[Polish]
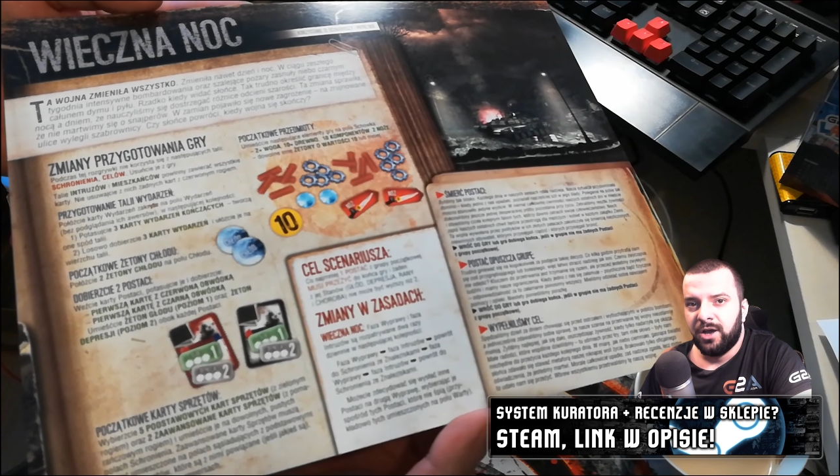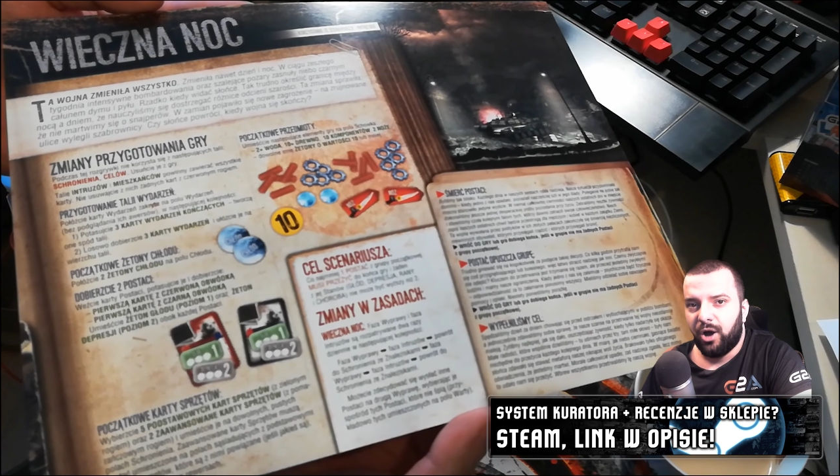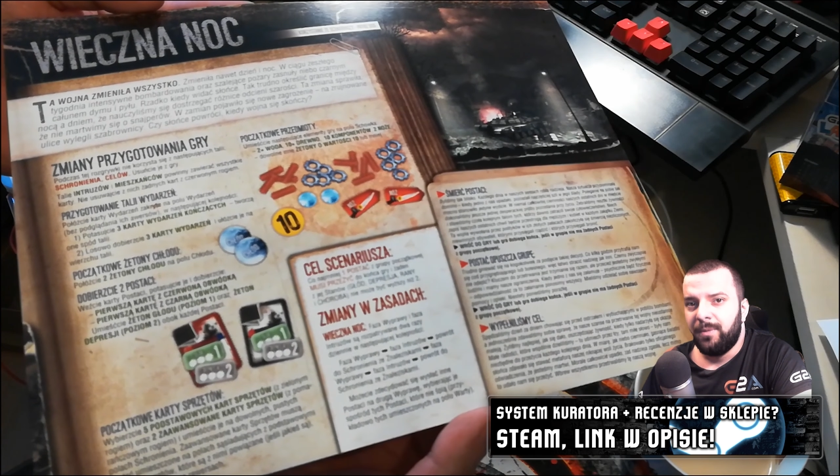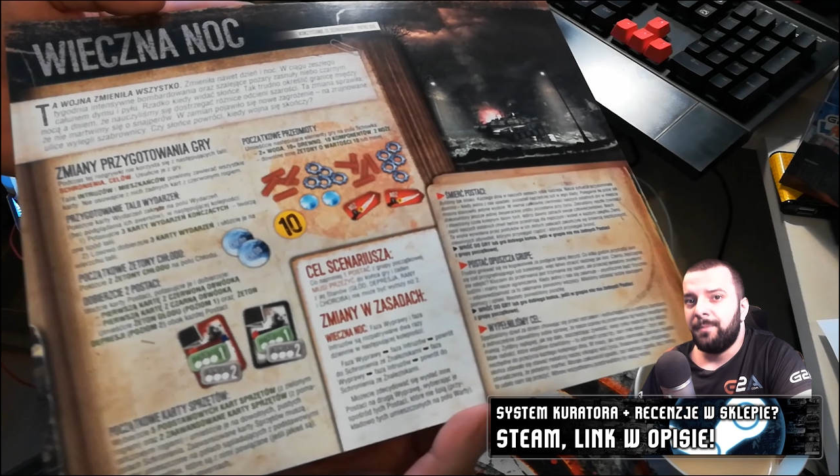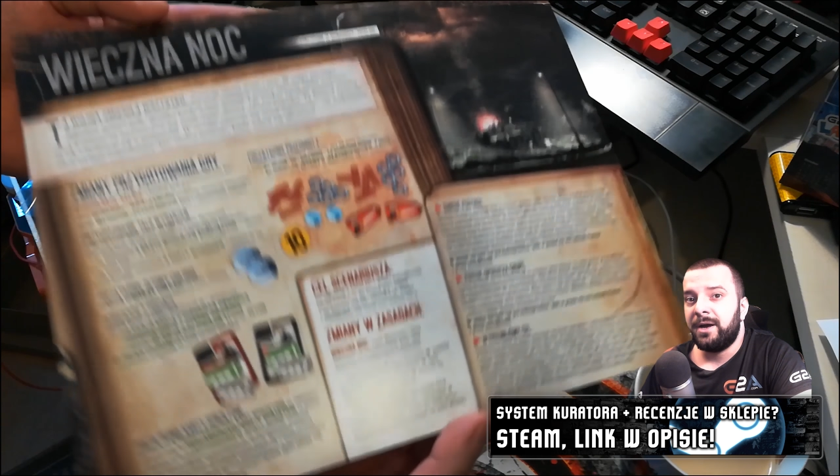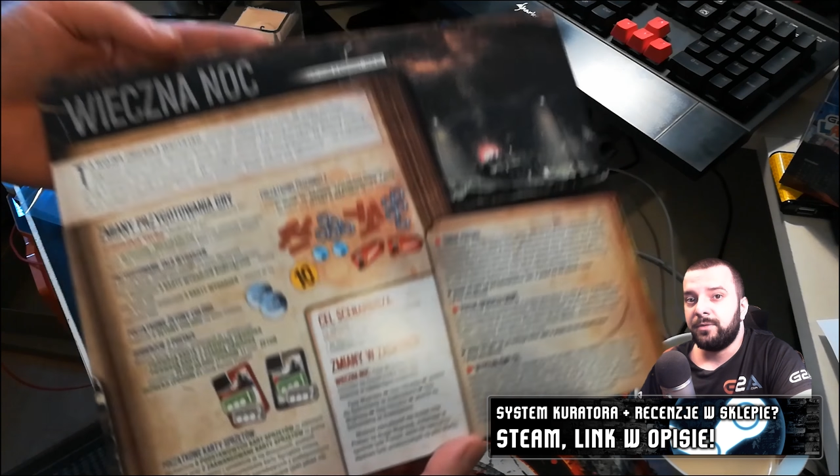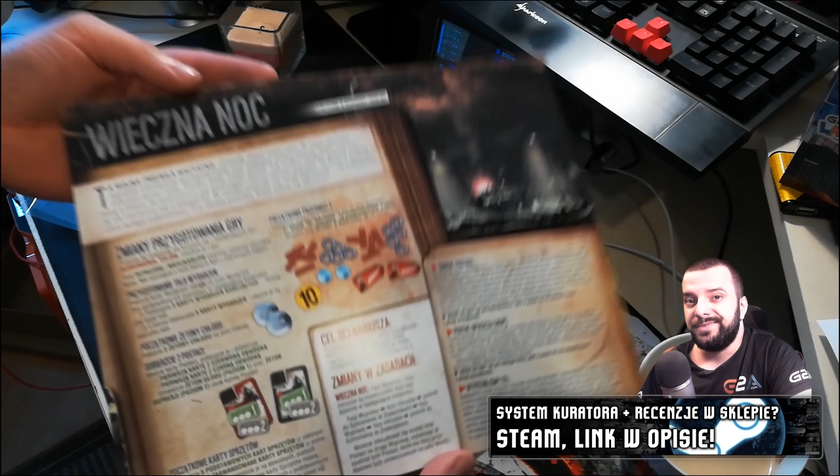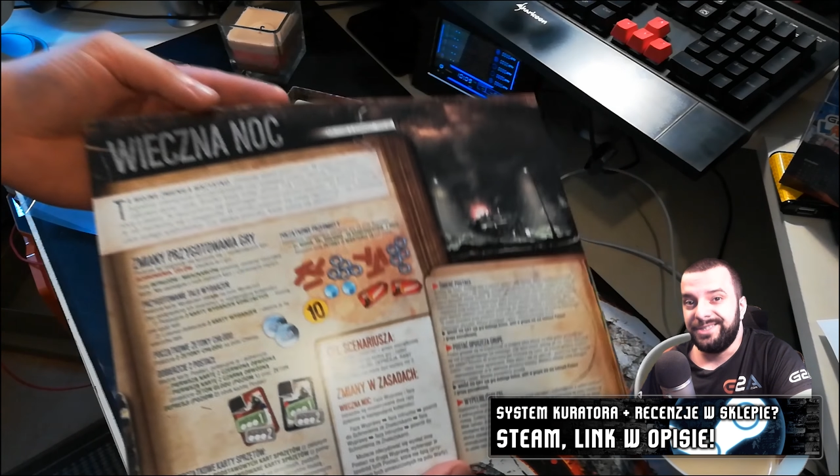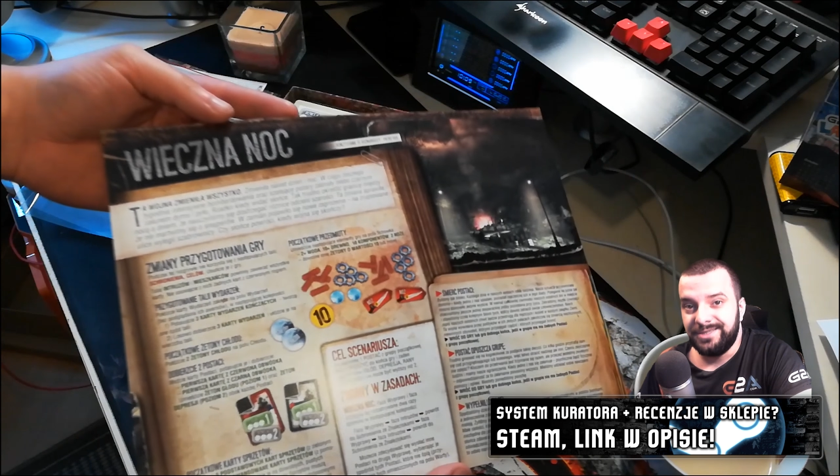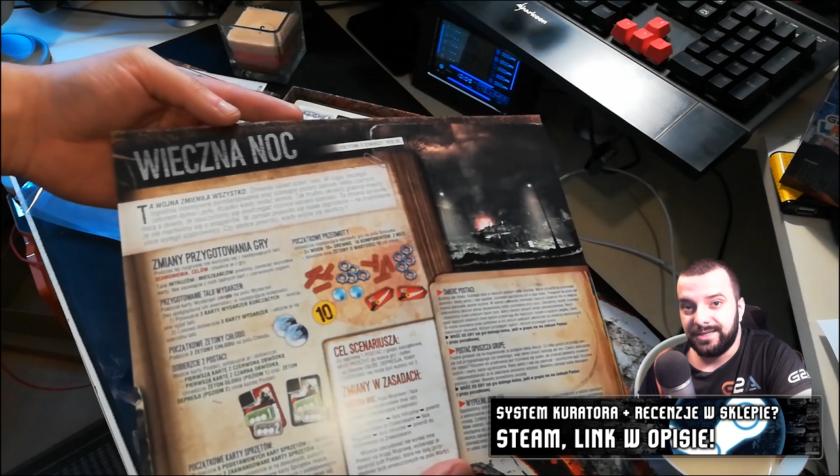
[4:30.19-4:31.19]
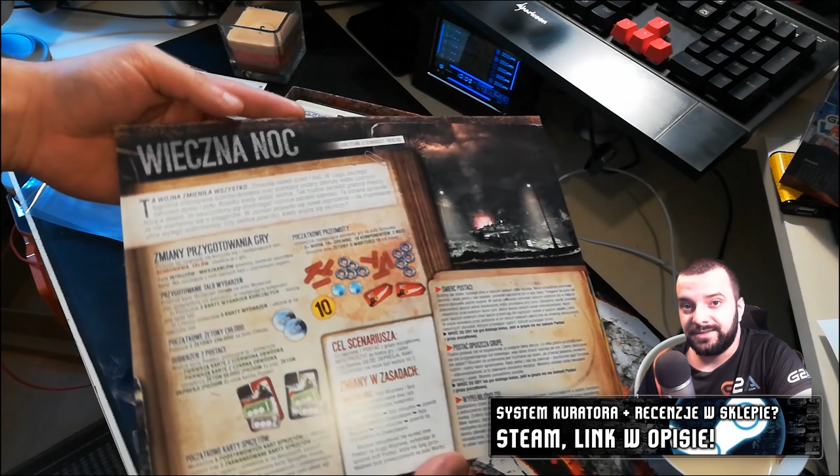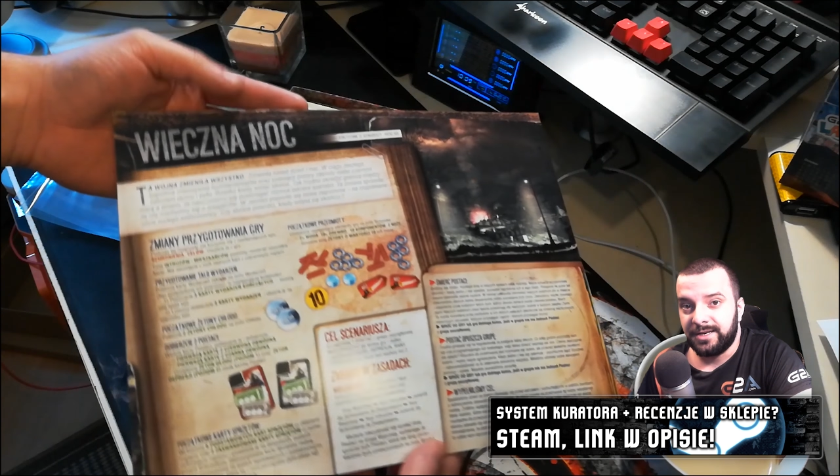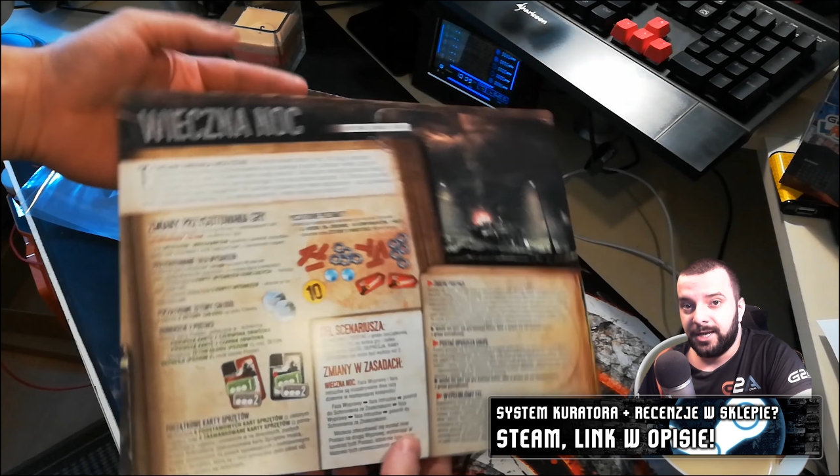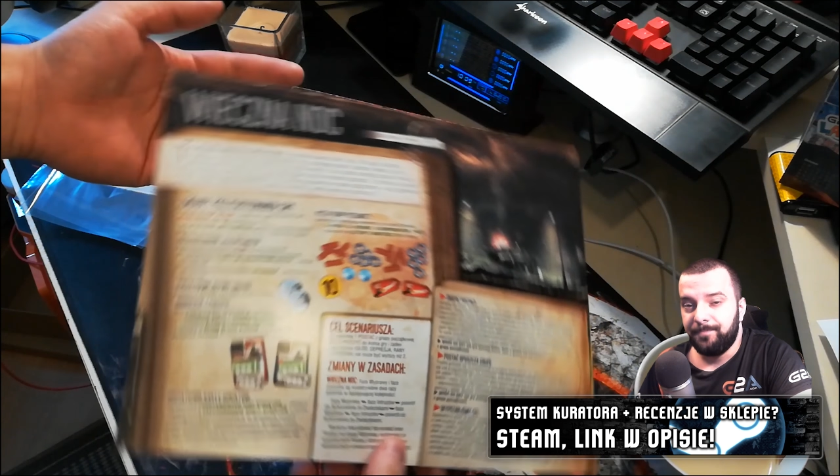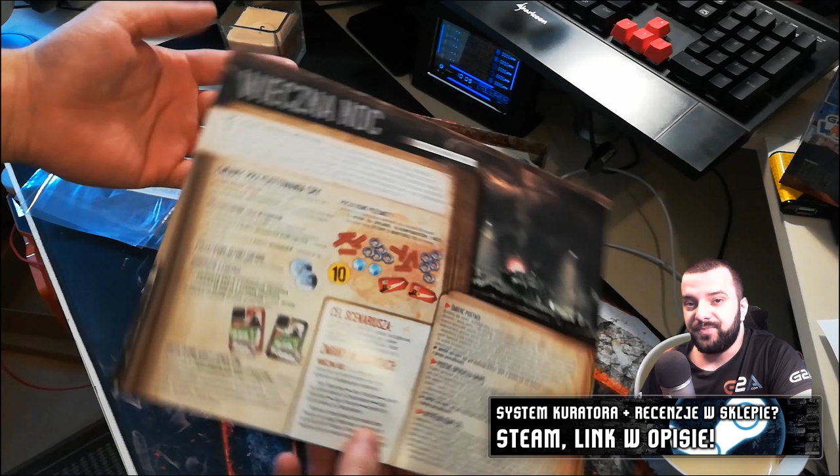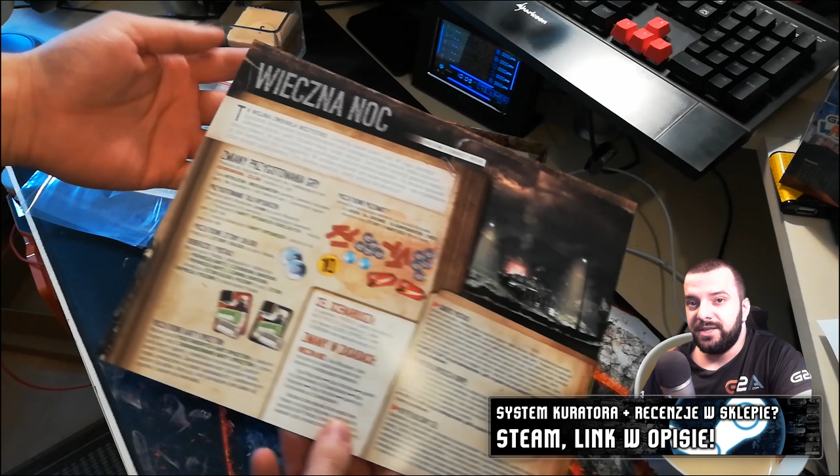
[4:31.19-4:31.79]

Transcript: Oba mają inne cele